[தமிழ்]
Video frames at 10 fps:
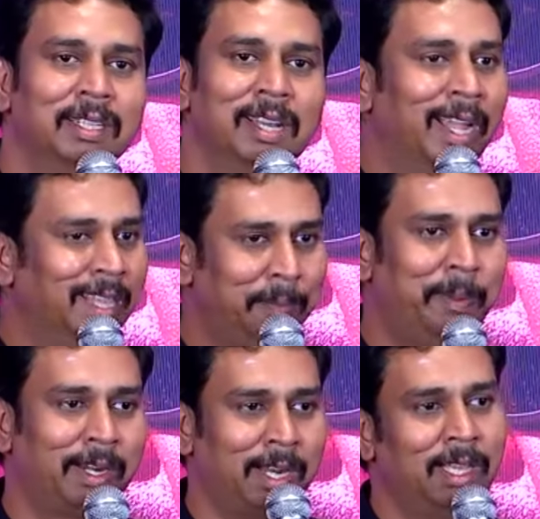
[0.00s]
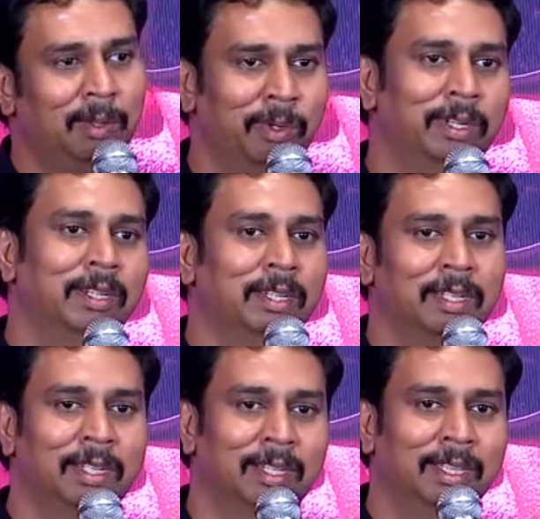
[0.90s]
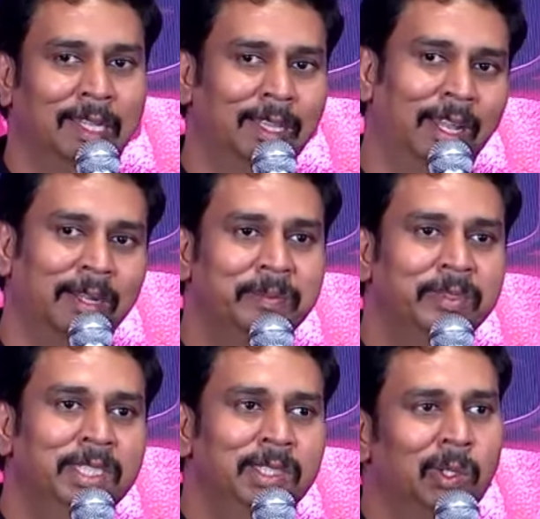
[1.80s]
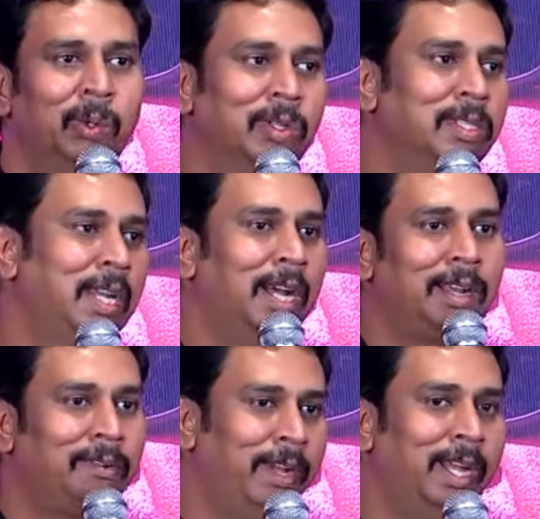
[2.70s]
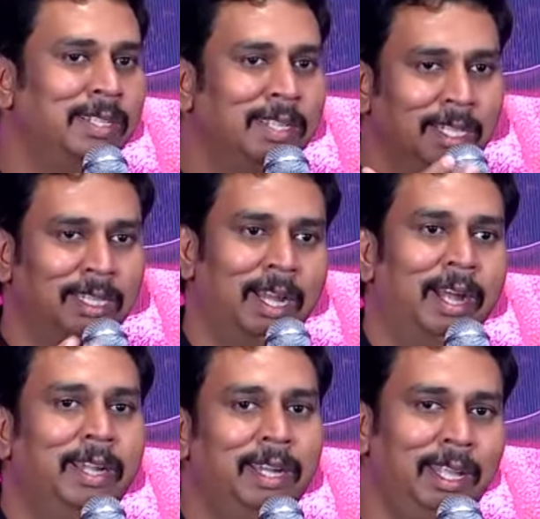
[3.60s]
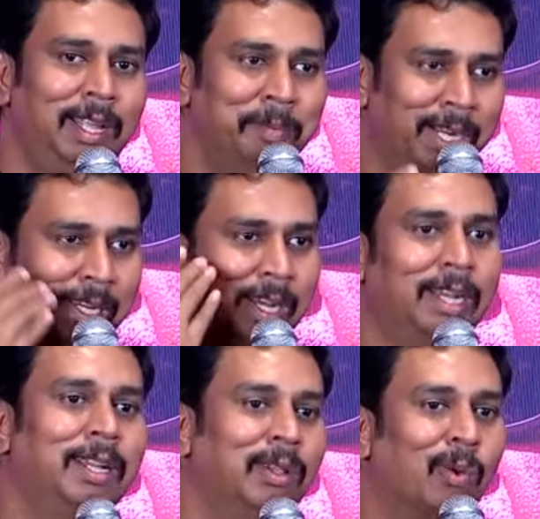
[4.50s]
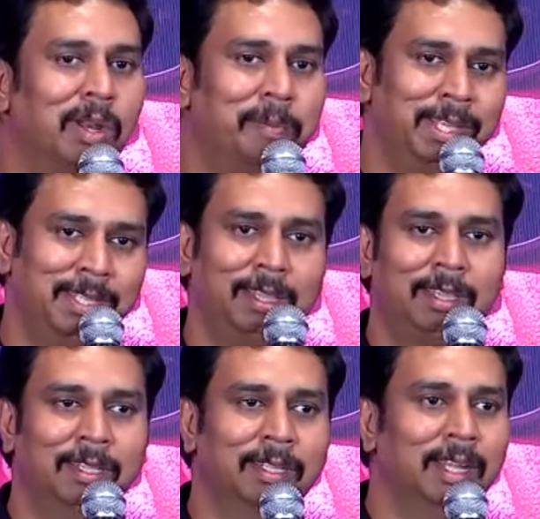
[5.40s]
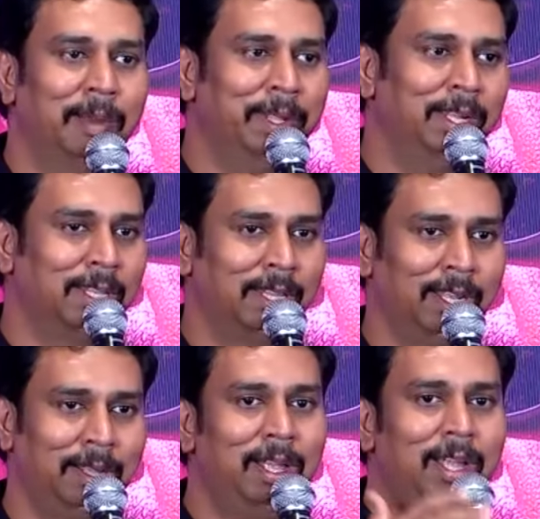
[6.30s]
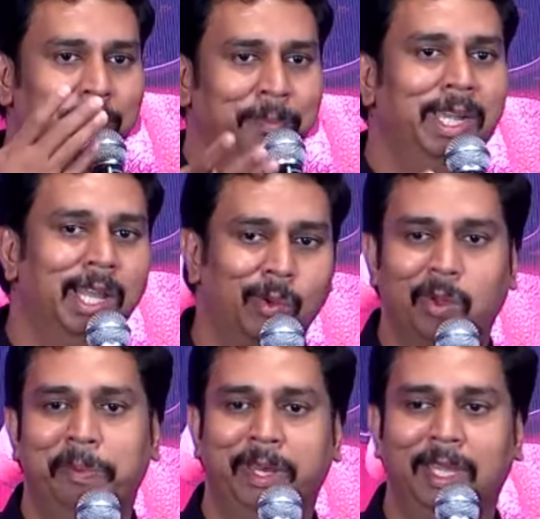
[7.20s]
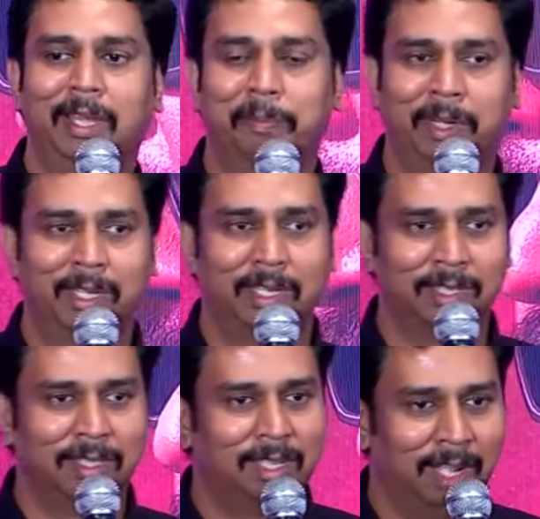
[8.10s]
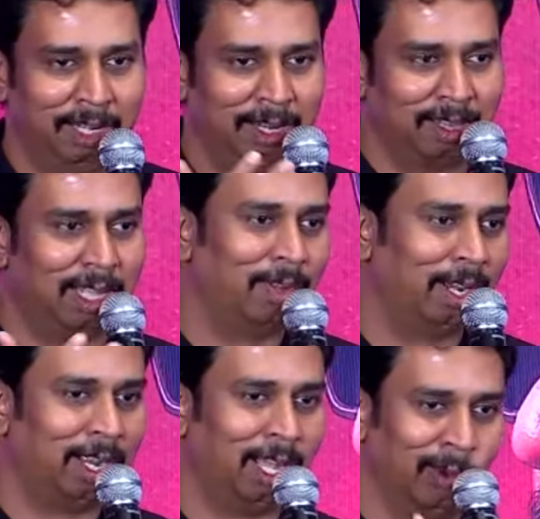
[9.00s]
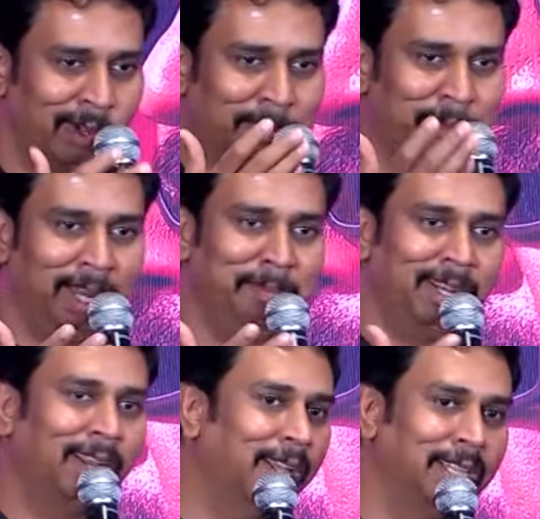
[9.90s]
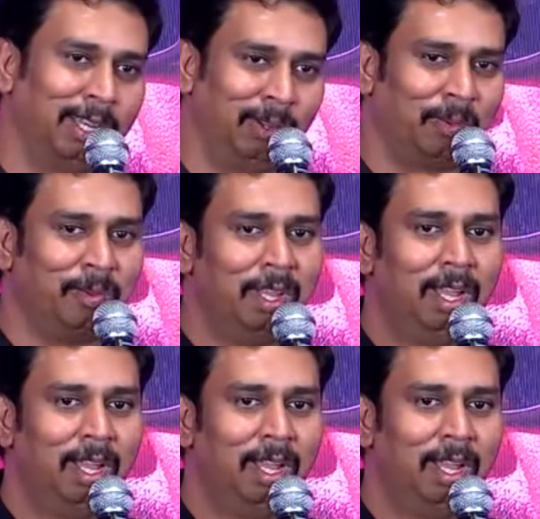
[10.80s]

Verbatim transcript: நான் எதிர்பார்க்காத ஒன்று இந்த இதில் ஸோ ஒரு ஸ்டார் ஃபேன்ஸ் இதை தாண்டி மக்கள்கிட்ட இது கொண்டு போய் சேர்த்தது அப்படிங்கிறதுல மீடியாவுக்கு ஒரு பெரிய பங்கு இருக்குது அங்கேருந்து தான் வரேன் அதனுடைய பலம் என்னன்னு எனக்கு தெரியும்